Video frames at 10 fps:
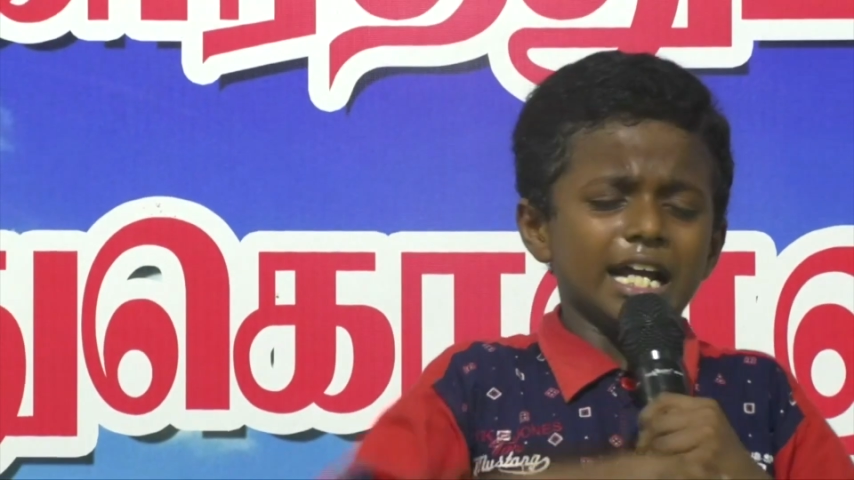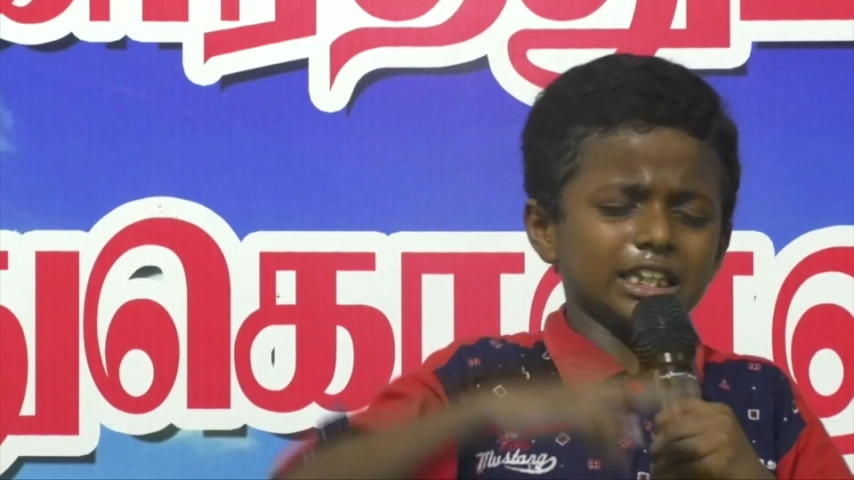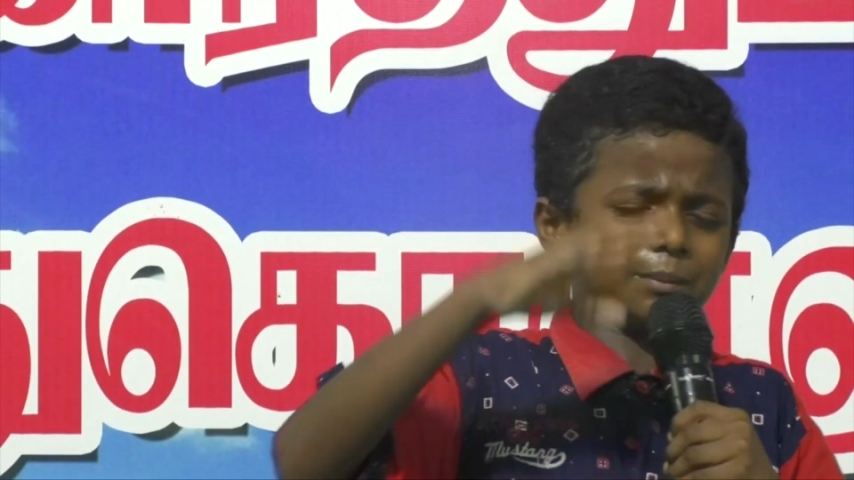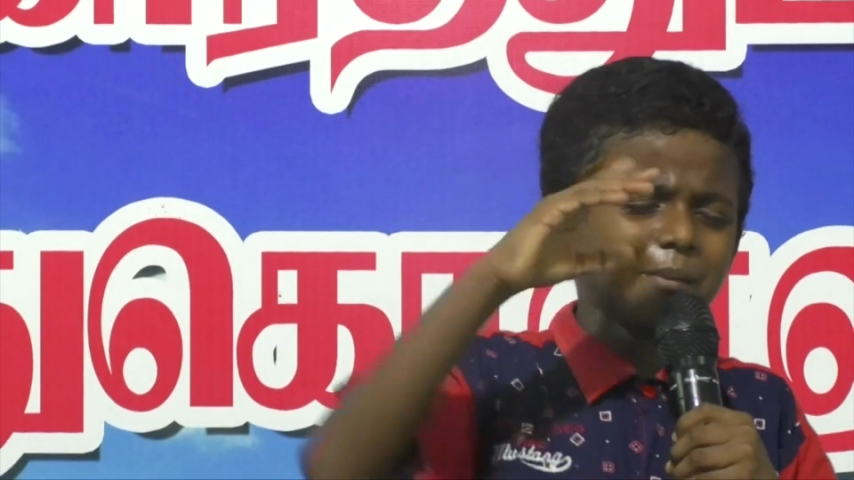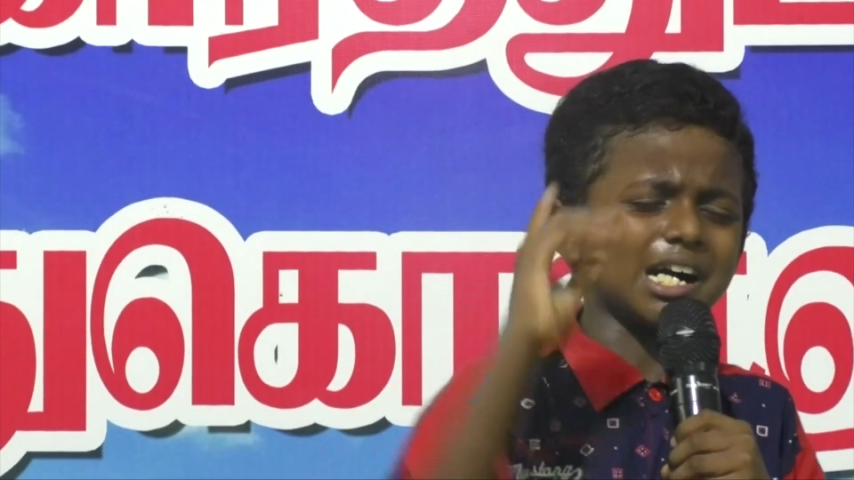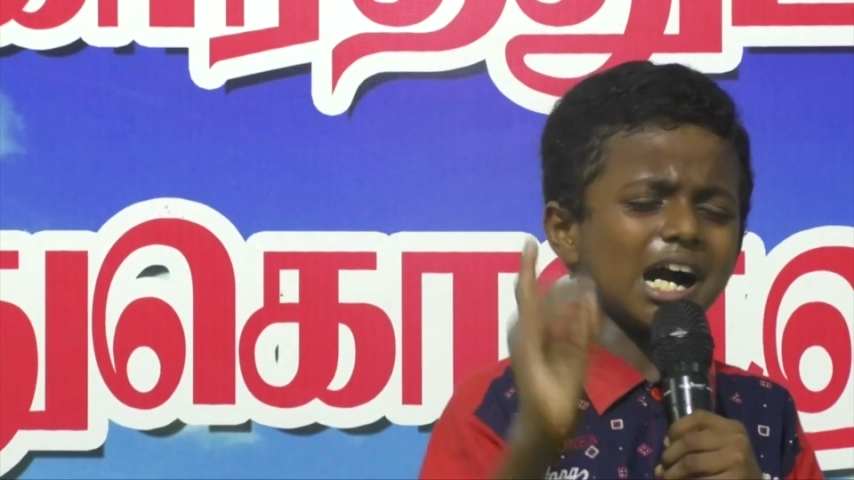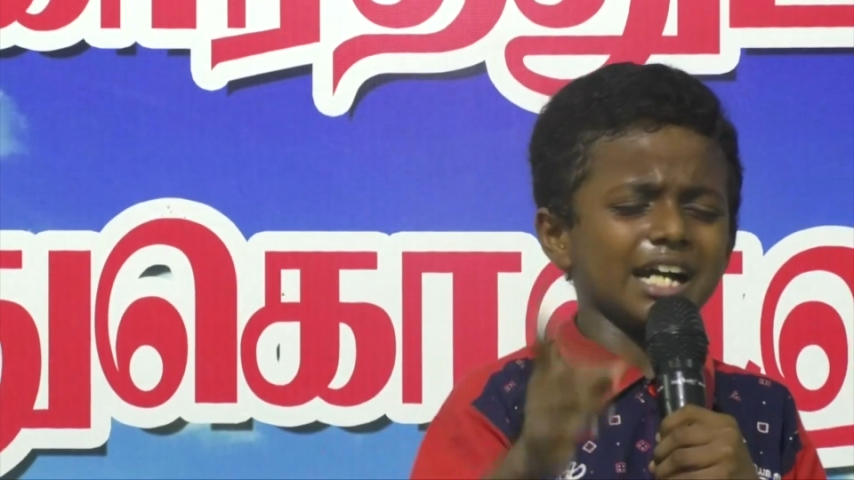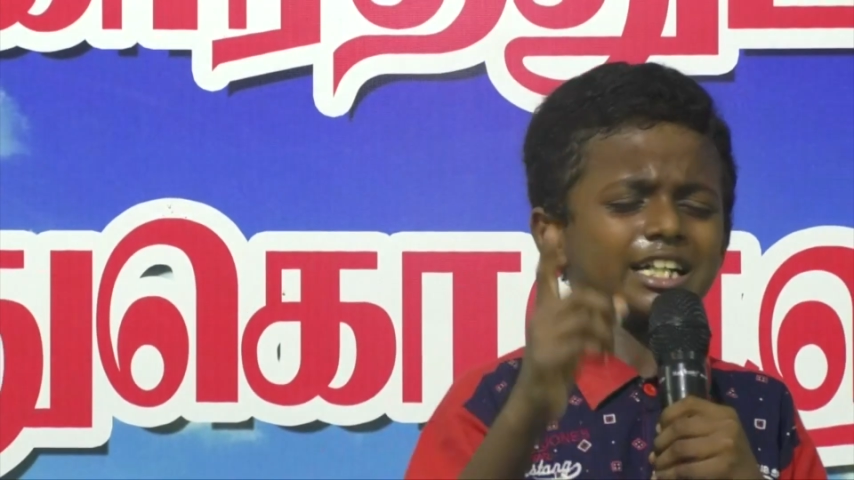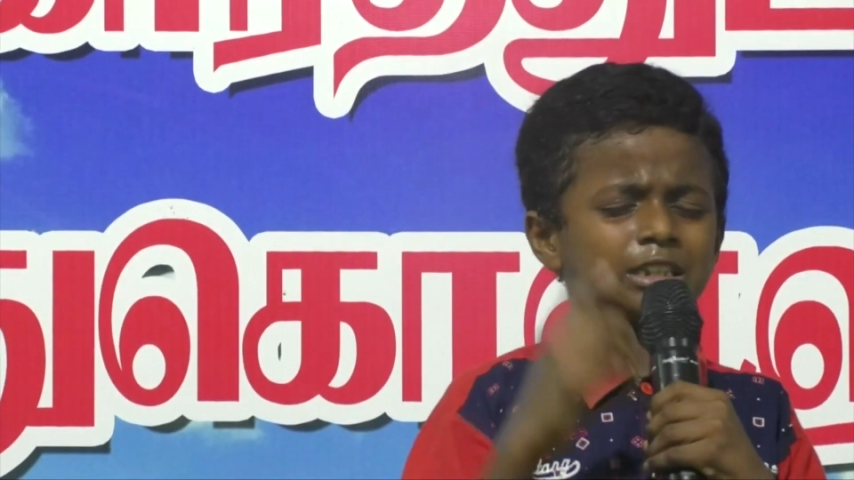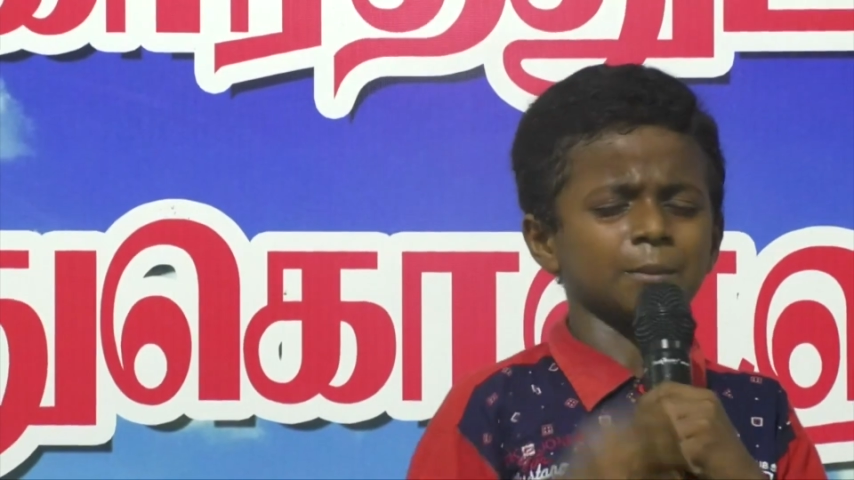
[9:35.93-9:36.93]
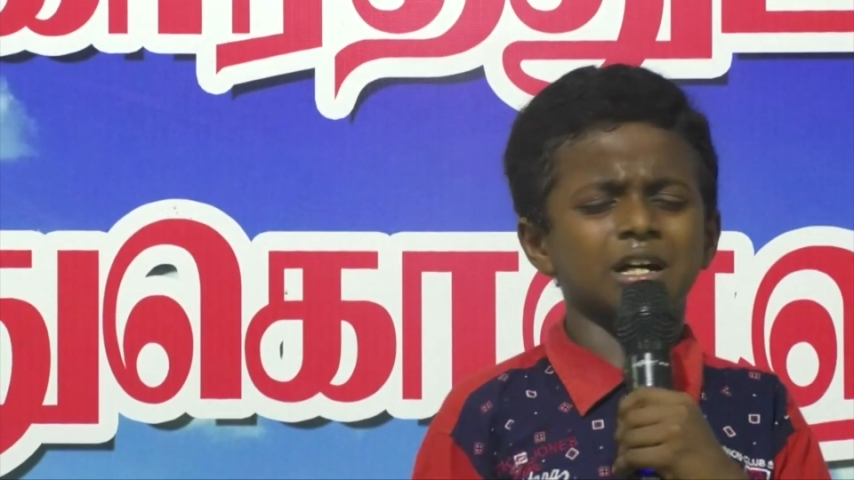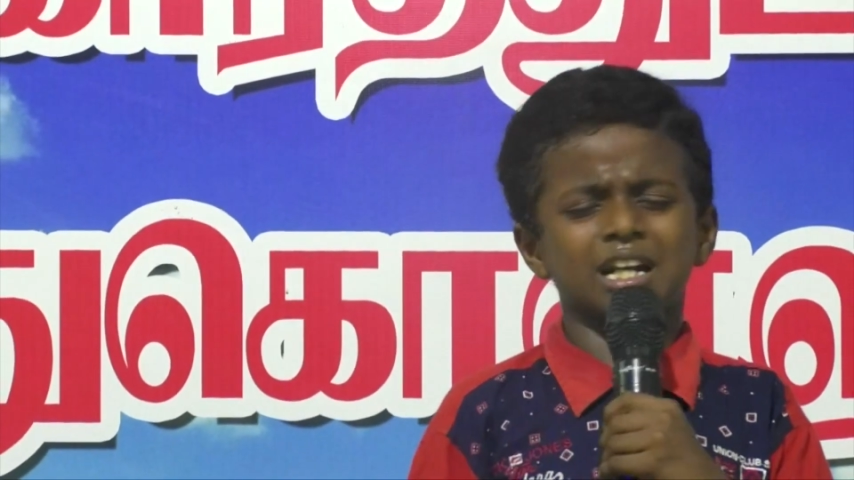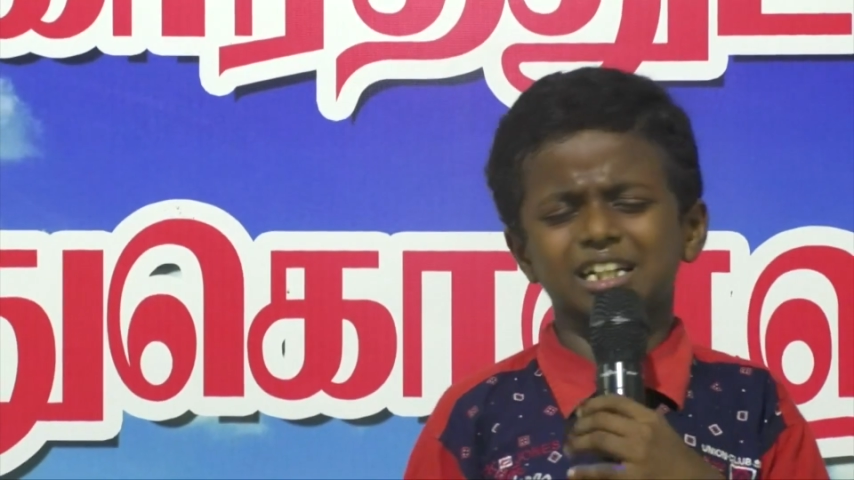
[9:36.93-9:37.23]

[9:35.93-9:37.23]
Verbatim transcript: எதப்பா ஆயத்தமாக